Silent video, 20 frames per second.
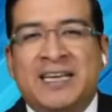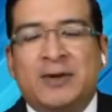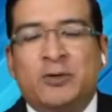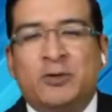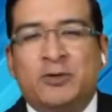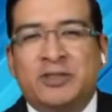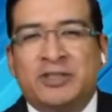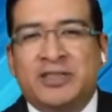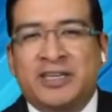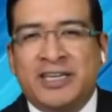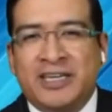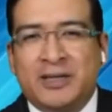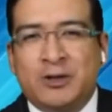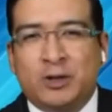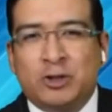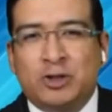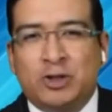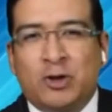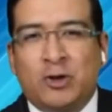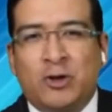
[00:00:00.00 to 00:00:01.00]
un
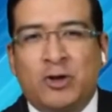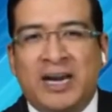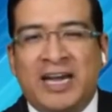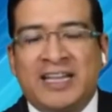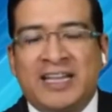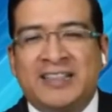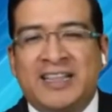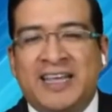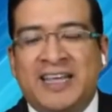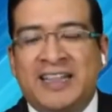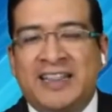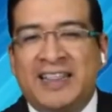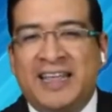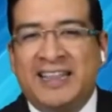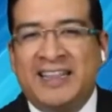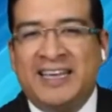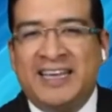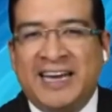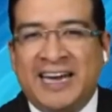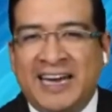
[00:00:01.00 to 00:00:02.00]
rico chocolate,
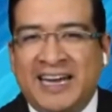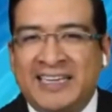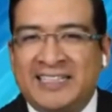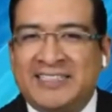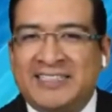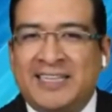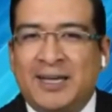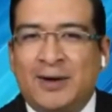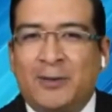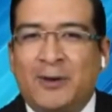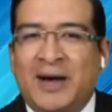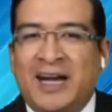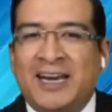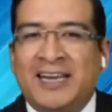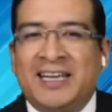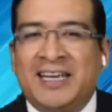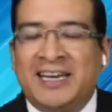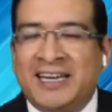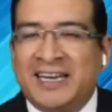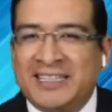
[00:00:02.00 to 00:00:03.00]
dedicárselo a
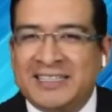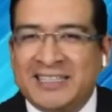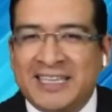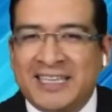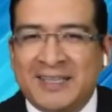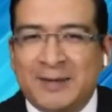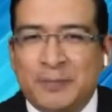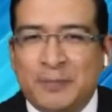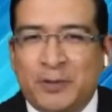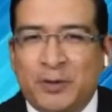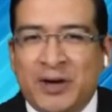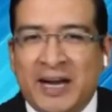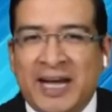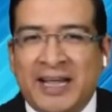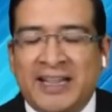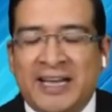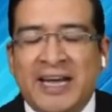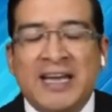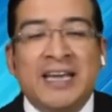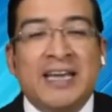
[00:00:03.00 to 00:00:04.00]
alguien en esta
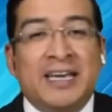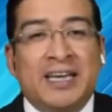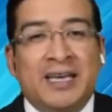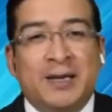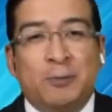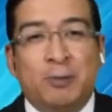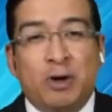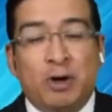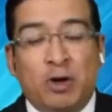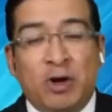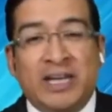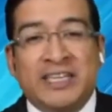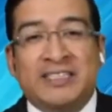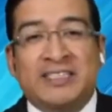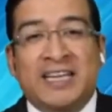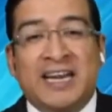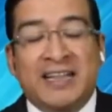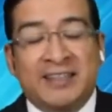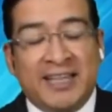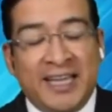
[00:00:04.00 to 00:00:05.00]
temporada. Y bueno, la
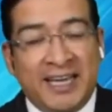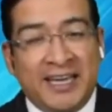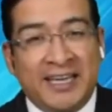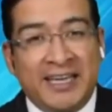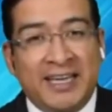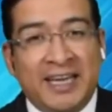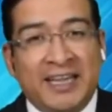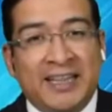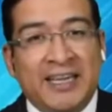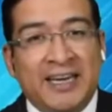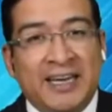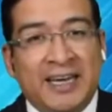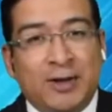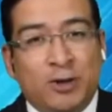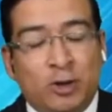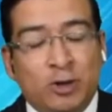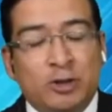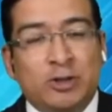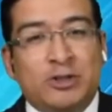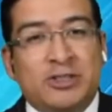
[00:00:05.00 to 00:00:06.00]
estrategia de
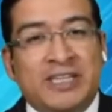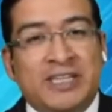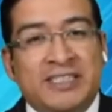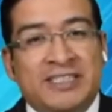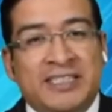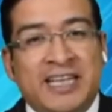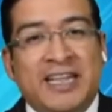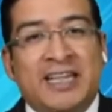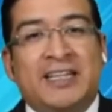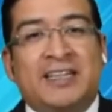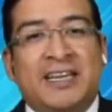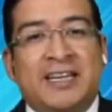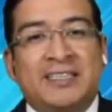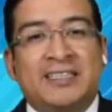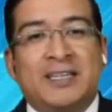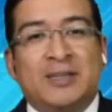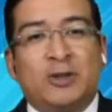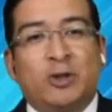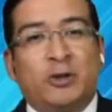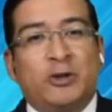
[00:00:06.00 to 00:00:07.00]
negocios que está detrás
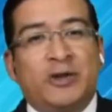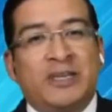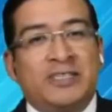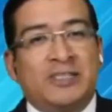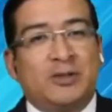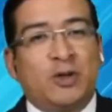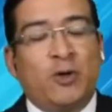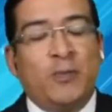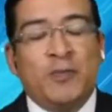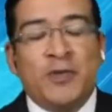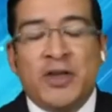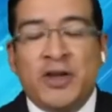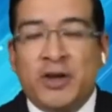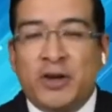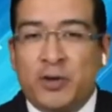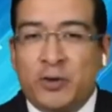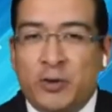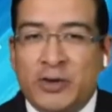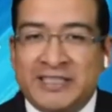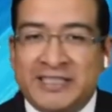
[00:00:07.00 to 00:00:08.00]
de todo esto
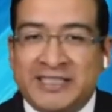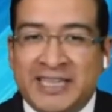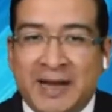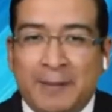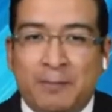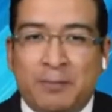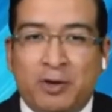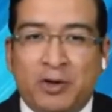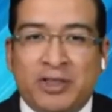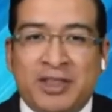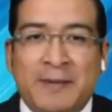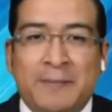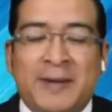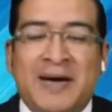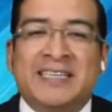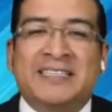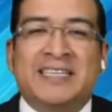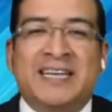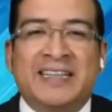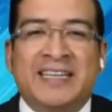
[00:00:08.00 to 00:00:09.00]
no está por
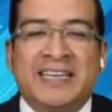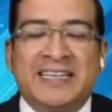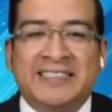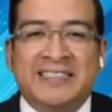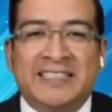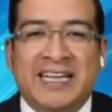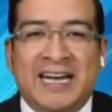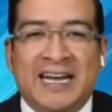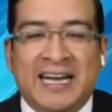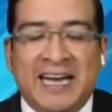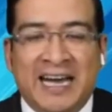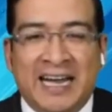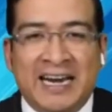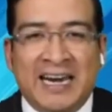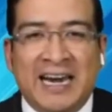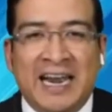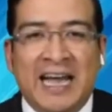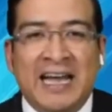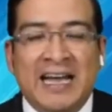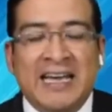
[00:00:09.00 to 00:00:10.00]
demás
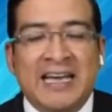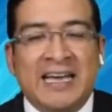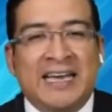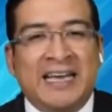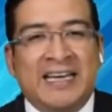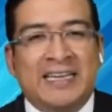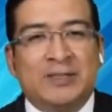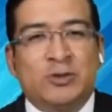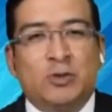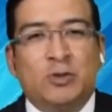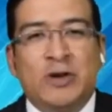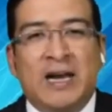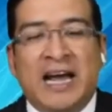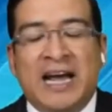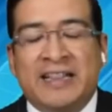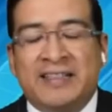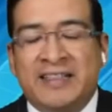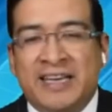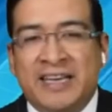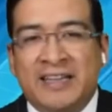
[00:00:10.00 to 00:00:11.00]
destacarla. Es
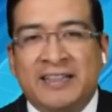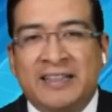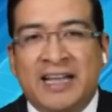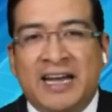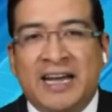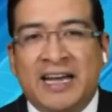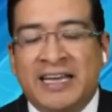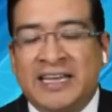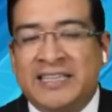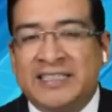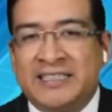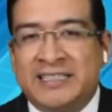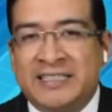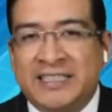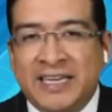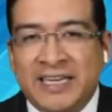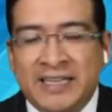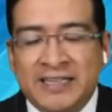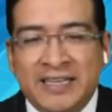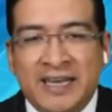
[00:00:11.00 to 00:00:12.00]
una tienda
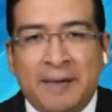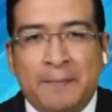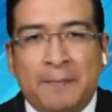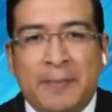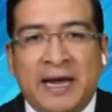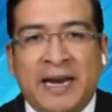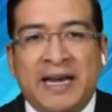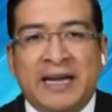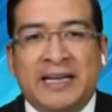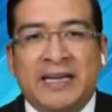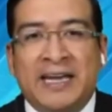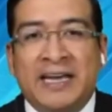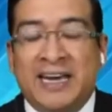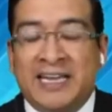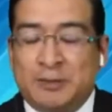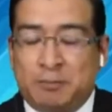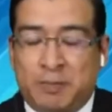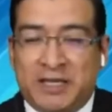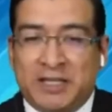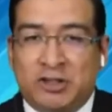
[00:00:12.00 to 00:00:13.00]
insignia para que
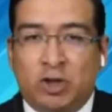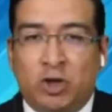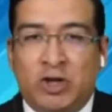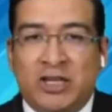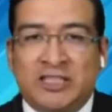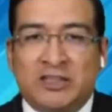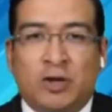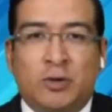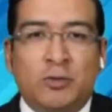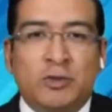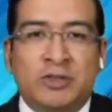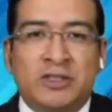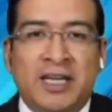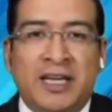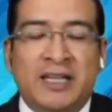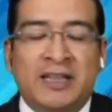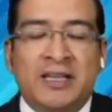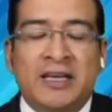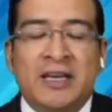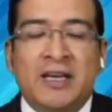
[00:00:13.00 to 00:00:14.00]
las personas como
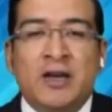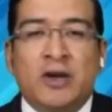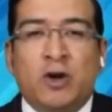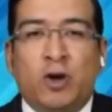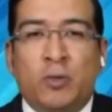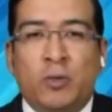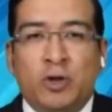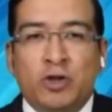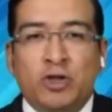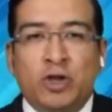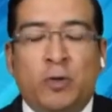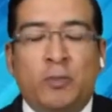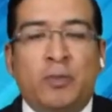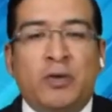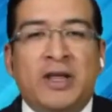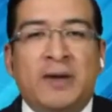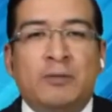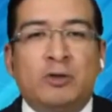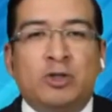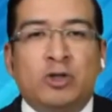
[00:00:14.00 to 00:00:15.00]
usted, como yo,
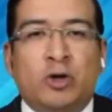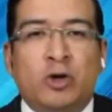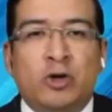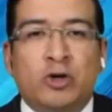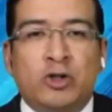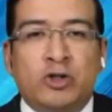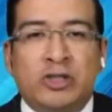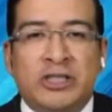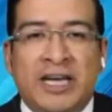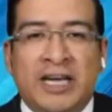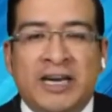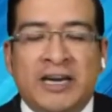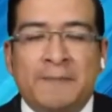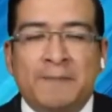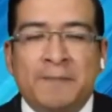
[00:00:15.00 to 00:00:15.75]
podamos conocer